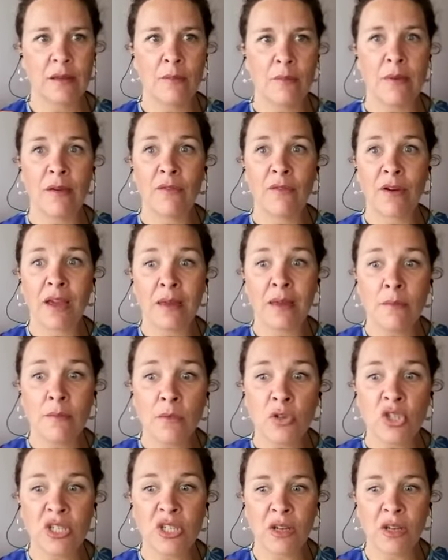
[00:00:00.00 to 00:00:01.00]
Mais vraiment,
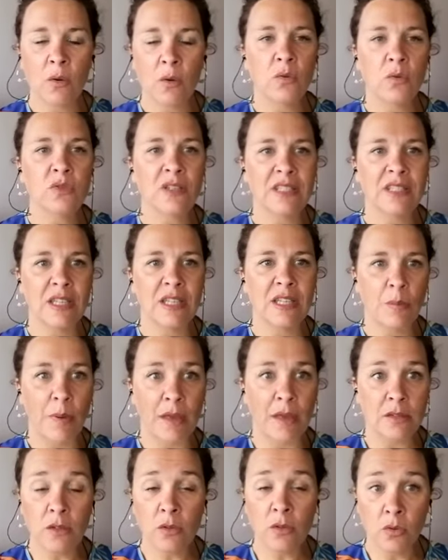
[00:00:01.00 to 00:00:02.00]
j'ai rencontré des
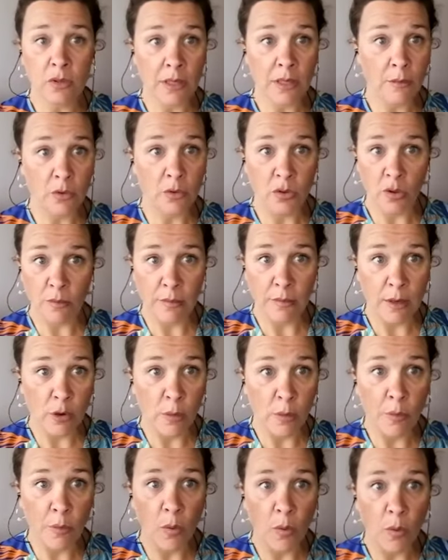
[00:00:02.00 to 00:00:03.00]
personnes, notamment dans le milieu
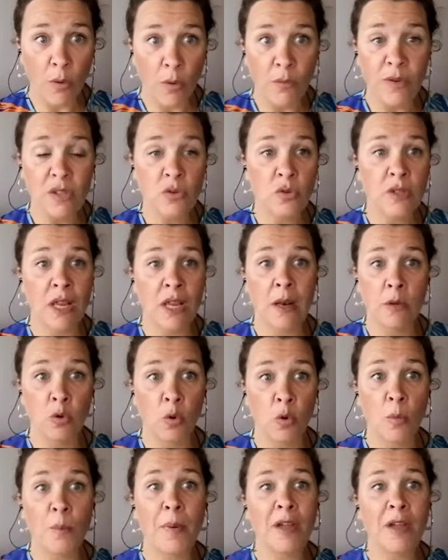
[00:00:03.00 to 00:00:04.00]
professionnel, donc
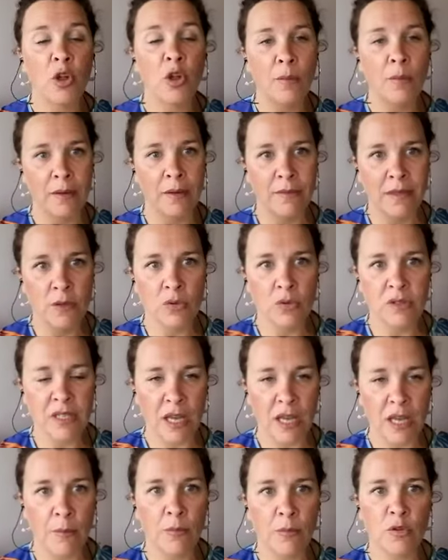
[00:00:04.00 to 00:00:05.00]
pas dans ma vie de
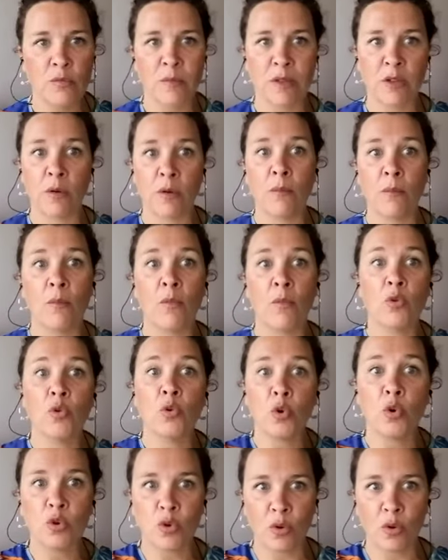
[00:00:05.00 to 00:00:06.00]
thérapeute, mais dans mon
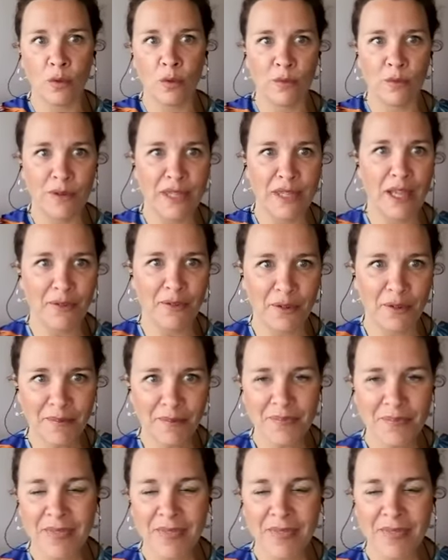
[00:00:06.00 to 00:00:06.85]
autre vie d'avant,